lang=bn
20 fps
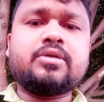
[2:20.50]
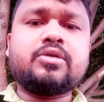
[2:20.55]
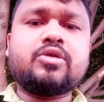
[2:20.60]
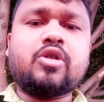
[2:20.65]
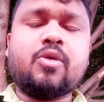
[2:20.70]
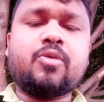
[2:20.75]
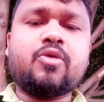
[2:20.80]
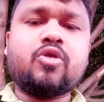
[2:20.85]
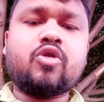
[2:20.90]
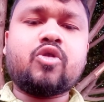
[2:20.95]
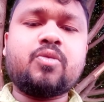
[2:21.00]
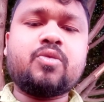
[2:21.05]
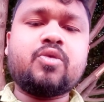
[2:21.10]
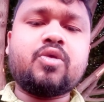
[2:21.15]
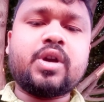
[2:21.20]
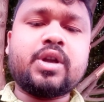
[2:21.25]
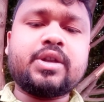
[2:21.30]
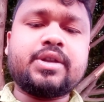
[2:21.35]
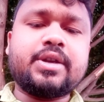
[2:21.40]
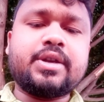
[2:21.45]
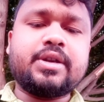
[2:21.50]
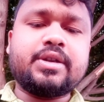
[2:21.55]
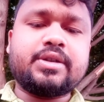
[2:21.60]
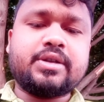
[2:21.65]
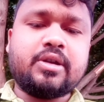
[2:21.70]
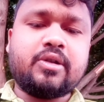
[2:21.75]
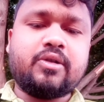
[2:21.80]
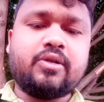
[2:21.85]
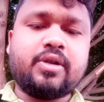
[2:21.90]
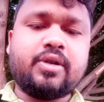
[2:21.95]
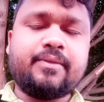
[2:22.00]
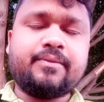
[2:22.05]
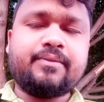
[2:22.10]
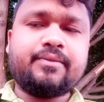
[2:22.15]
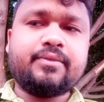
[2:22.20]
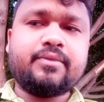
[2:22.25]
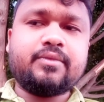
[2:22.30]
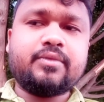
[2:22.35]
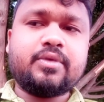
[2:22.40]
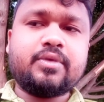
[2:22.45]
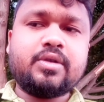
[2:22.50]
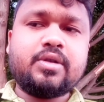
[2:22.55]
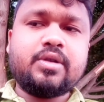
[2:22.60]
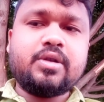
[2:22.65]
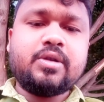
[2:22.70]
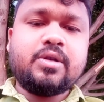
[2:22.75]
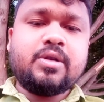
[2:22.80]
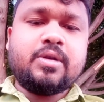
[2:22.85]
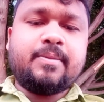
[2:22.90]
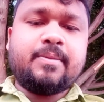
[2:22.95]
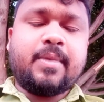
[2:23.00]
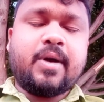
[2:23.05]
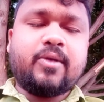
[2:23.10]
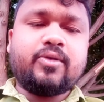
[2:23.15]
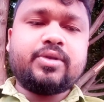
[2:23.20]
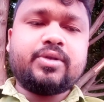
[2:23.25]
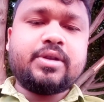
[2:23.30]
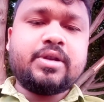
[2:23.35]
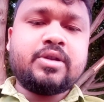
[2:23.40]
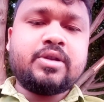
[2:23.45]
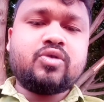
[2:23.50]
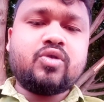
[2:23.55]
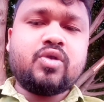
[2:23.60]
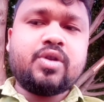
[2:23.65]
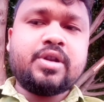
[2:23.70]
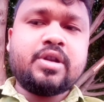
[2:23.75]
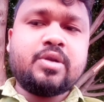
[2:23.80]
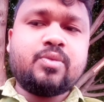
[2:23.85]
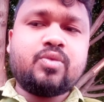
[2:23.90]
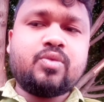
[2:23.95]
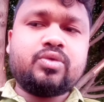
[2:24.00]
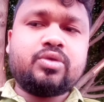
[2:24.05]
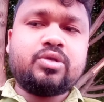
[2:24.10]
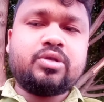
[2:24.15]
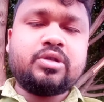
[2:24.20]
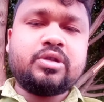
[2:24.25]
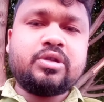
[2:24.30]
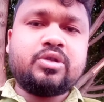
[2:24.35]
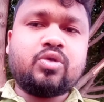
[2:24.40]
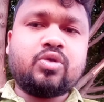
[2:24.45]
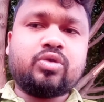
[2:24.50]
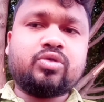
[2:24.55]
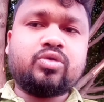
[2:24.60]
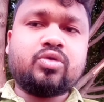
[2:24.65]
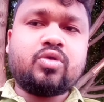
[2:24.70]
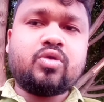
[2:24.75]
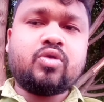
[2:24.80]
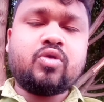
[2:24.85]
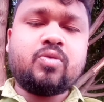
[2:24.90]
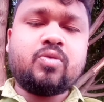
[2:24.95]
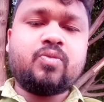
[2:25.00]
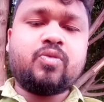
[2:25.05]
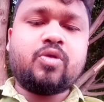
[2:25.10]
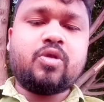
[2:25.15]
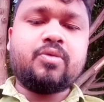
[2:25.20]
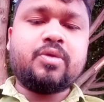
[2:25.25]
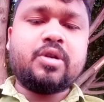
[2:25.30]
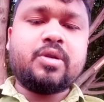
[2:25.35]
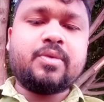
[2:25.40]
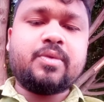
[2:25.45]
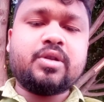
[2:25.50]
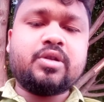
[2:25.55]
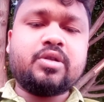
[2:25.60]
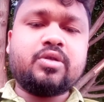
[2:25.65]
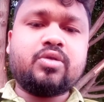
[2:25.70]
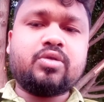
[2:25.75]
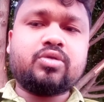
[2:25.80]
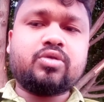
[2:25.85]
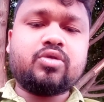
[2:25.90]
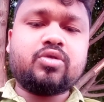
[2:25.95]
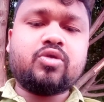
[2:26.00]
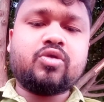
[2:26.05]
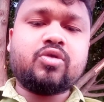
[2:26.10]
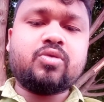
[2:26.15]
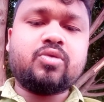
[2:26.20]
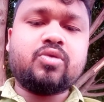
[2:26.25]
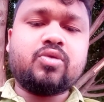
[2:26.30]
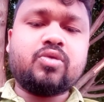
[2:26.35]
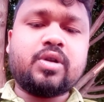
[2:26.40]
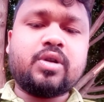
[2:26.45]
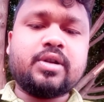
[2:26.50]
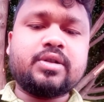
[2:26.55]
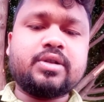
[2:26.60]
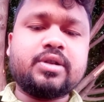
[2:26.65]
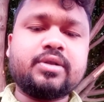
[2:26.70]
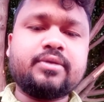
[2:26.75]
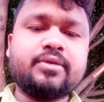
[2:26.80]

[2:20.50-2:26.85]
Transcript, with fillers: সব রকম রোগের চিকিৎসা হয় মানুষের শরীরের মধ্যে যত রকম প্রবলেম আছে যত রকম রোগ আছে